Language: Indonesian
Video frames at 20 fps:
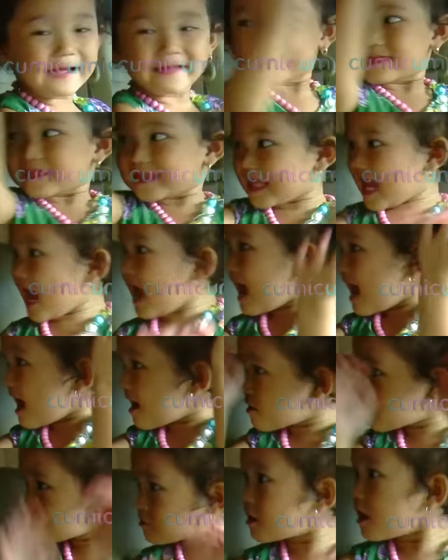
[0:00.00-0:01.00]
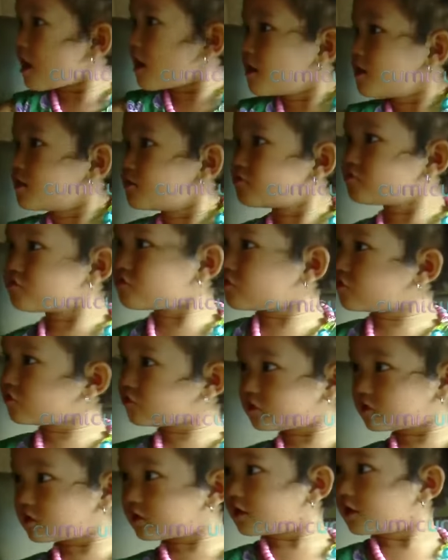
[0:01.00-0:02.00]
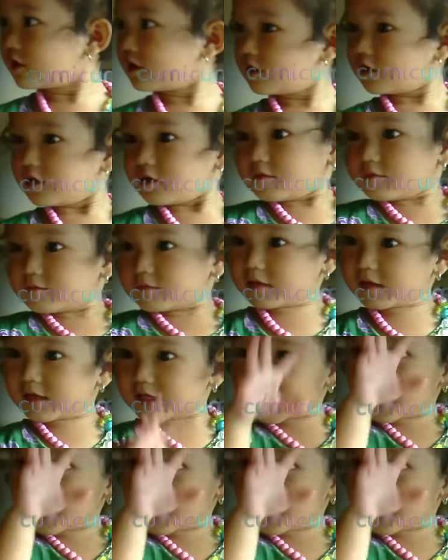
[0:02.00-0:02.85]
pun akan memasukkan Bilkis ke sanggar tarian balet.